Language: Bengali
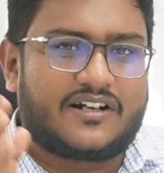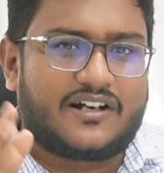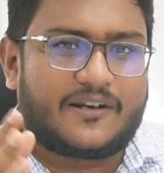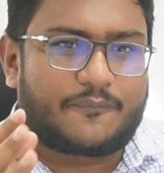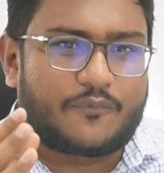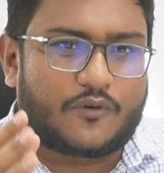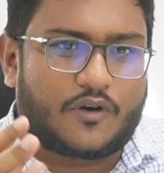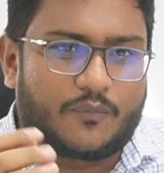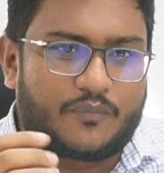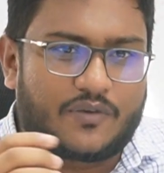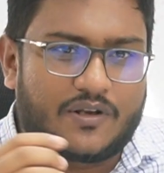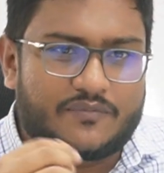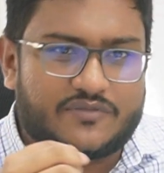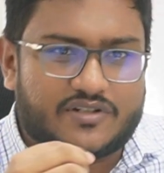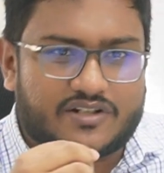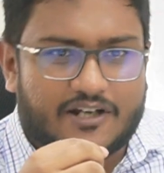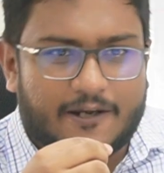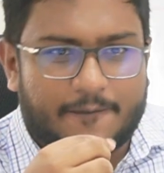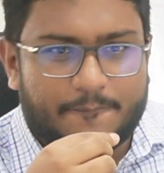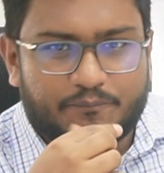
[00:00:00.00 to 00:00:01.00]
আমাদের এটা
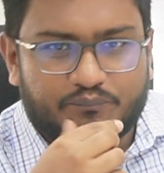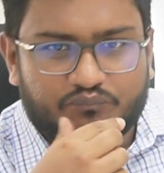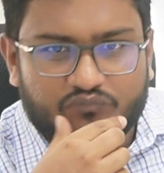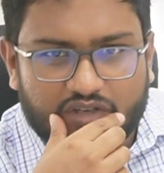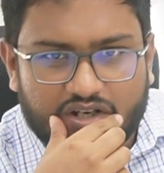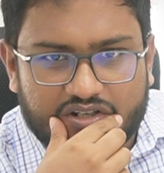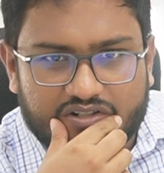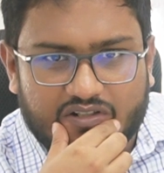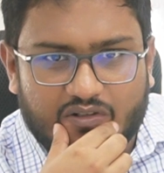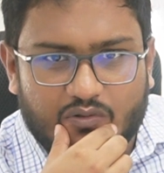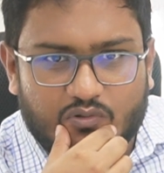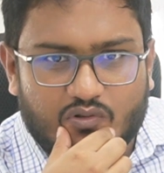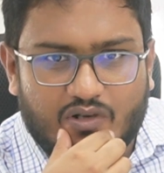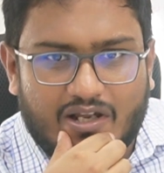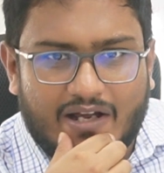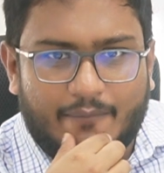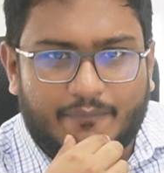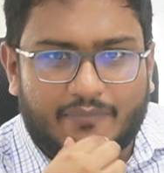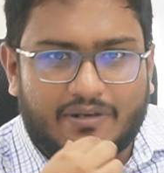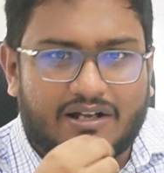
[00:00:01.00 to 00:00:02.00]
প্রবলেম যেটা
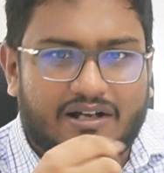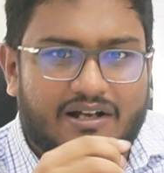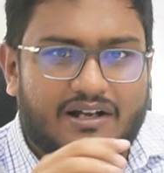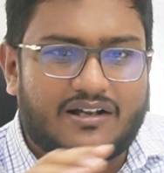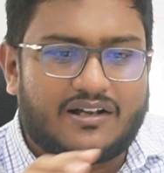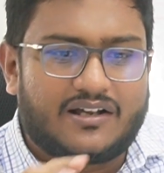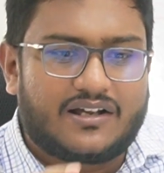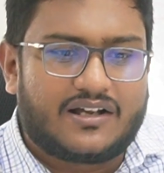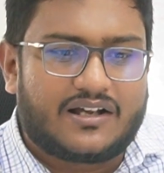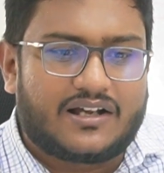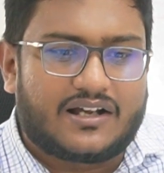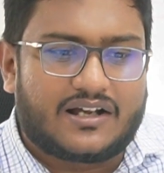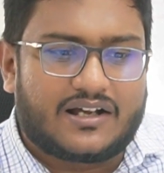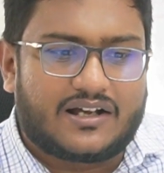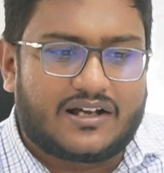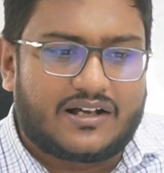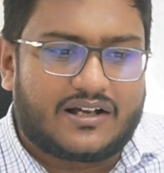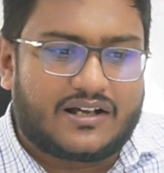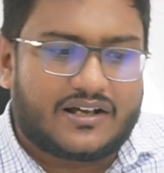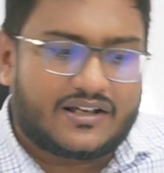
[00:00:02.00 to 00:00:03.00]
সেটা হচ্ছিল আমরা
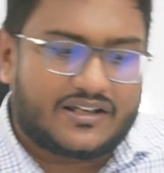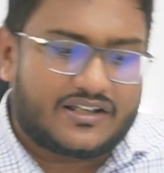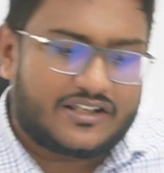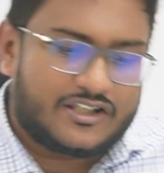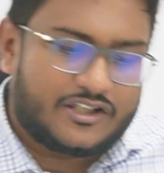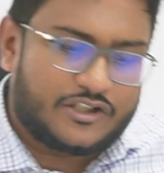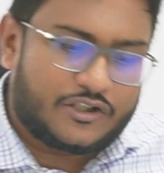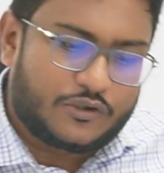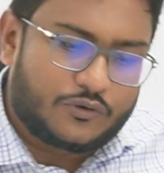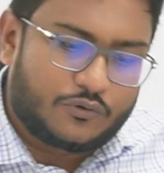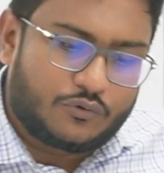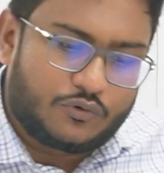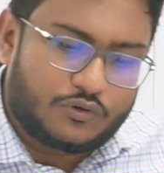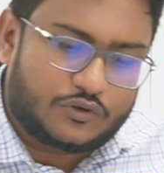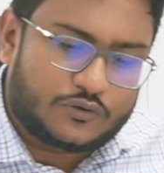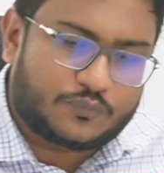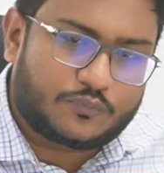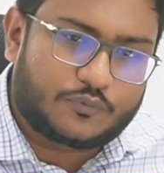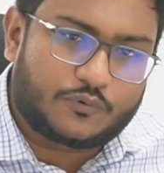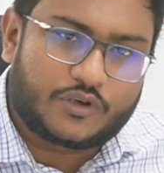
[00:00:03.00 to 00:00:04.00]

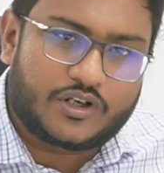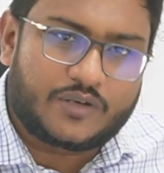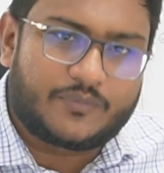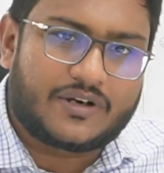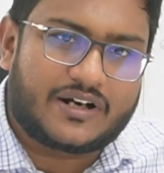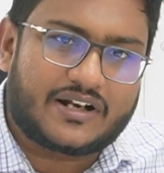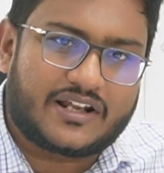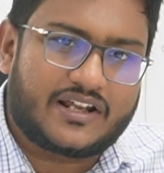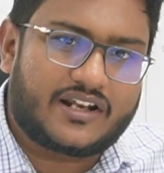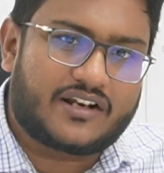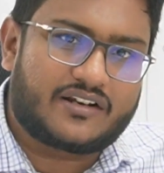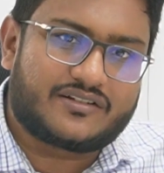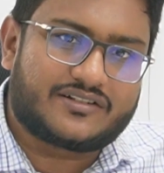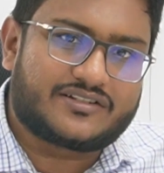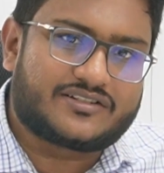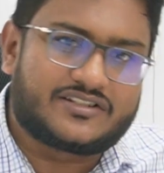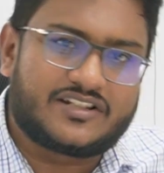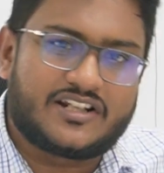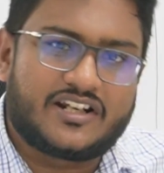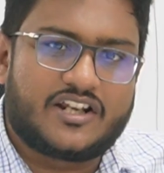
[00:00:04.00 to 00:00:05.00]
হিউজ
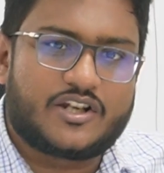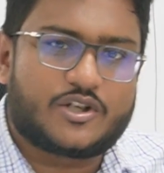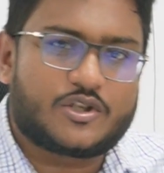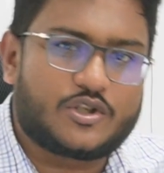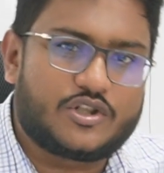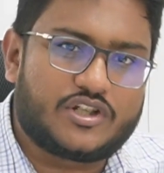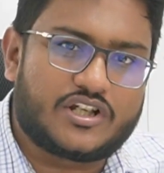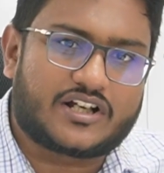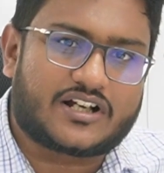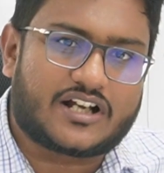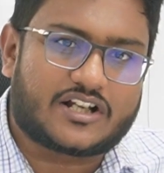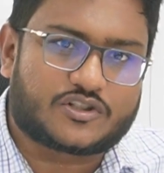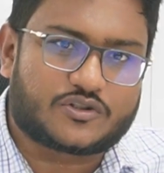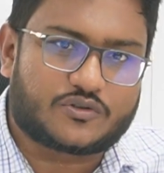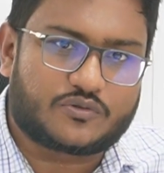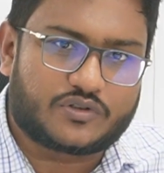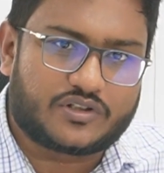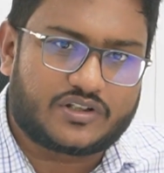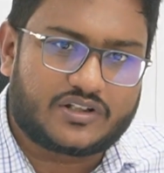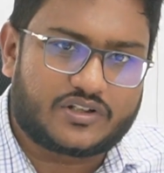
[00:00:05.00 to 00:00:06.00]
পরিমাণের জিনিস
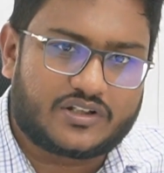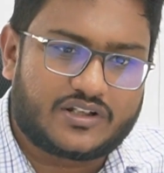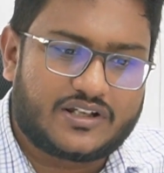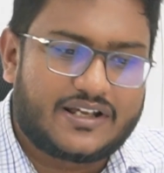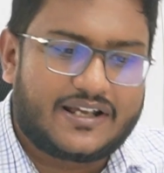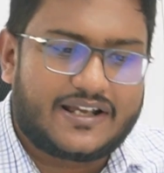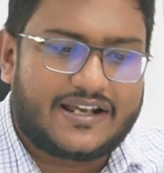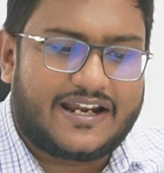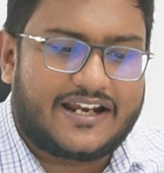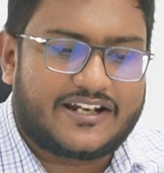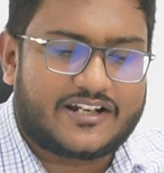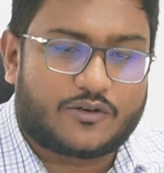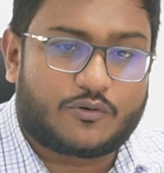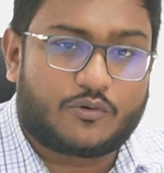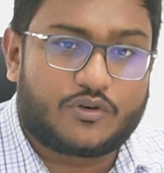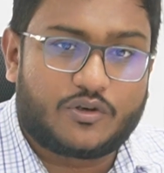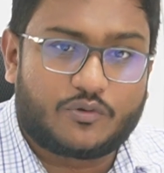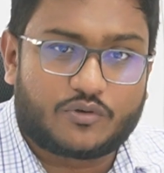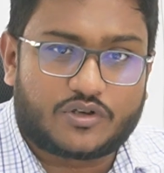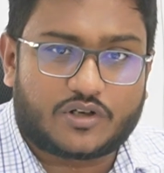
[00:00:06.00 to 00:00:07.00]
নিয়ে কাজ করি
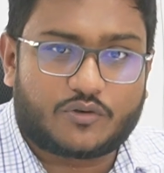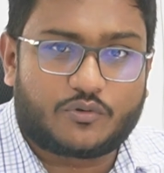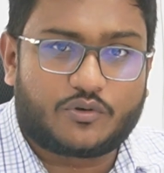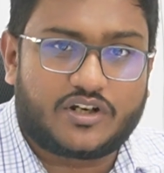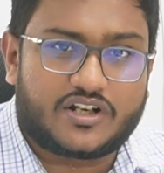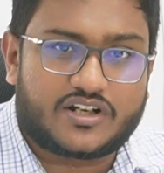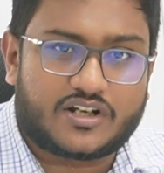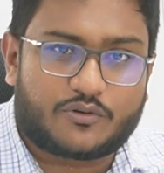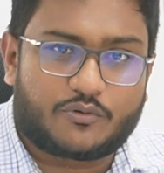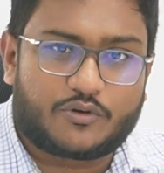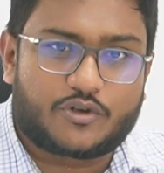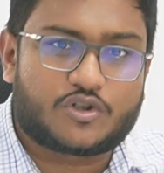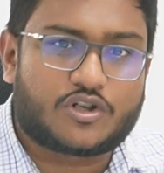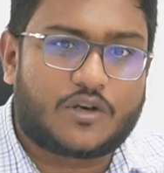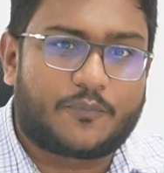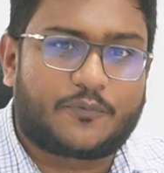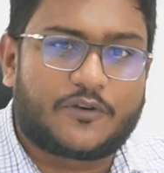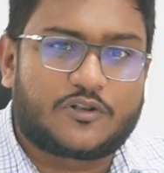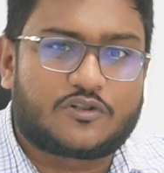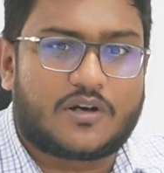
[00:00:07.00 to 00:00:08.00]
এটা করি ওটা করি এটা
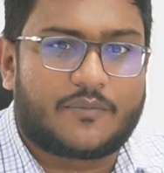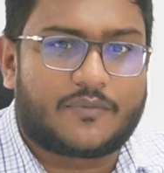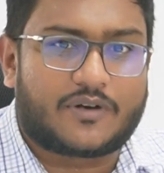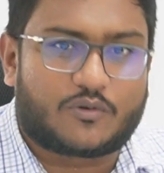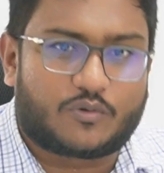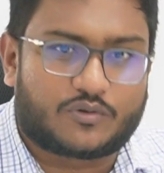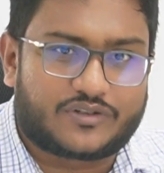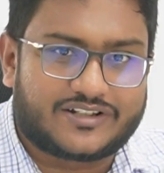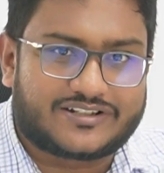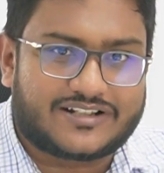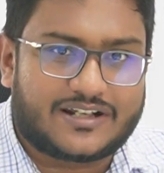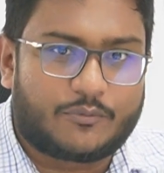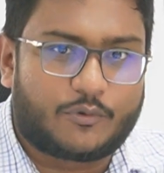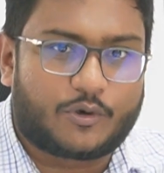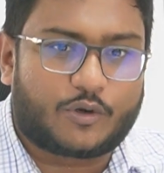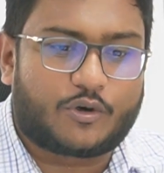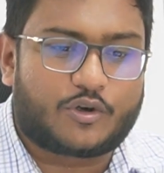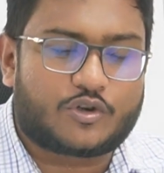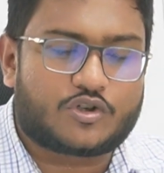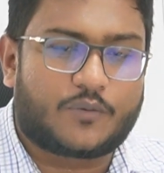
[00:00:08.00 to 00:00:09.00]
করি সব কিছু আমরা করতে
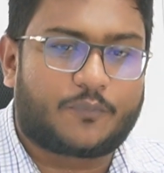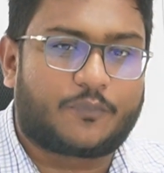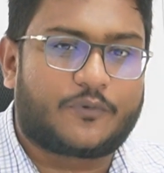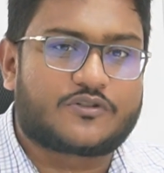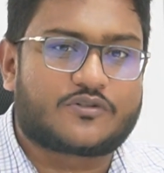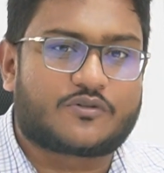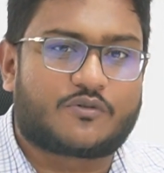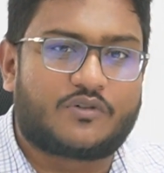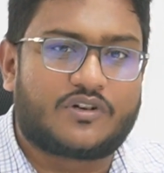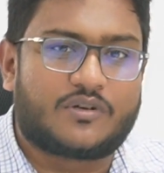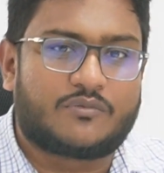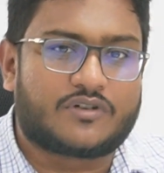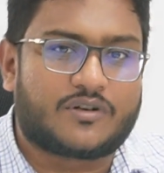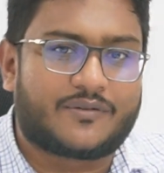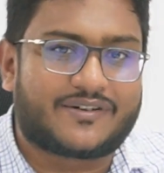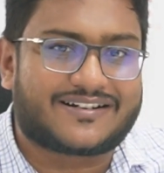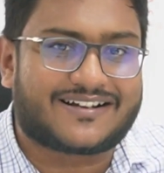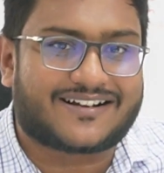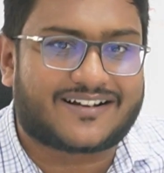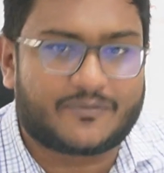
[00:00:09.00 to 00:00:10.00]
চাই মনে করি সব কিছু করলে
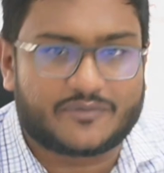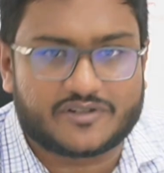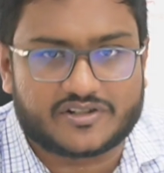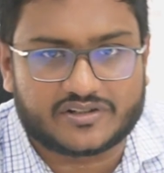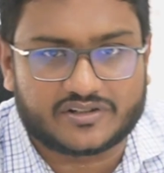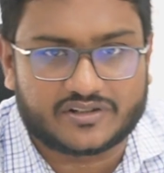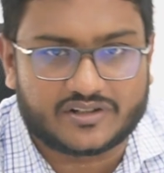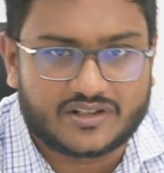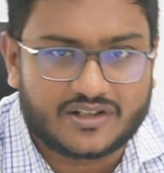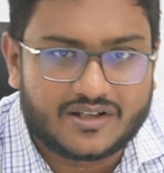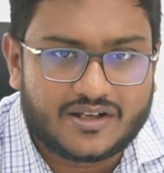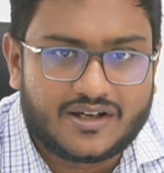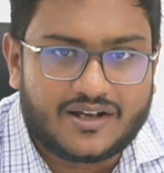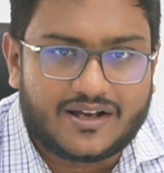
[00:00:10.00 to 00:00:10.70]
মনে হয় টাকা বেশি